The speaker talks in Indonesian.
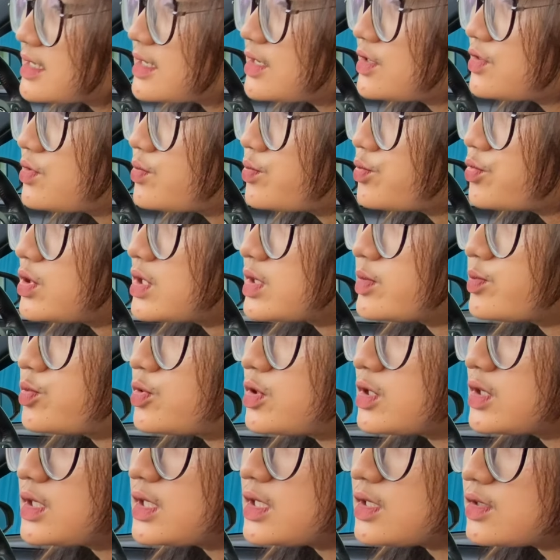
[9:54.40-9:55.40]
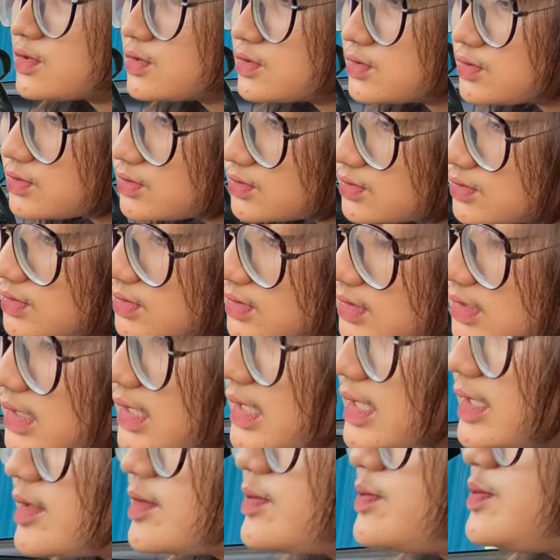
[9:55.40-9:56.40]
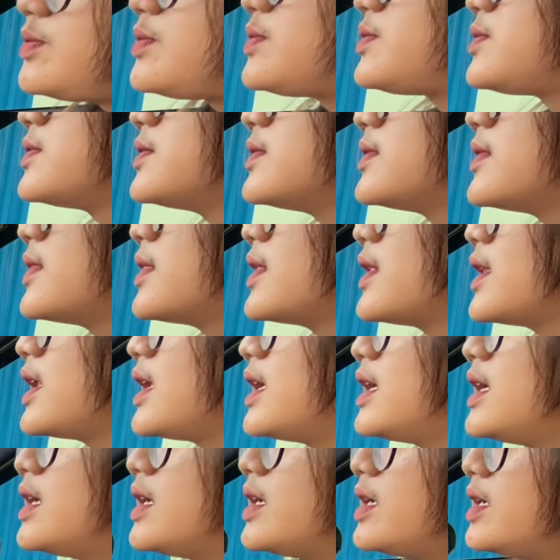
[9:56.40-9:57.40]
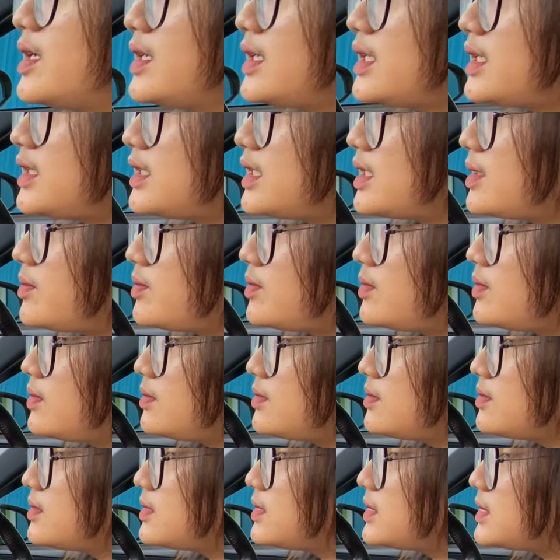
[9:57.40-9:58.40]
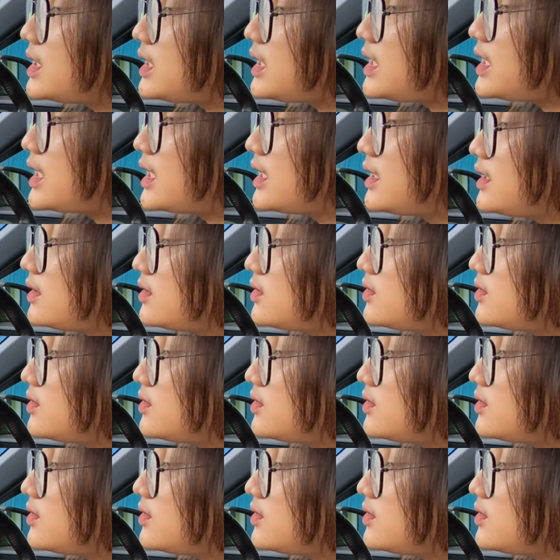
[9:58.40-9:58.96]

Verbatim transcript: gitu bulat-bulat gitu nah kita lihat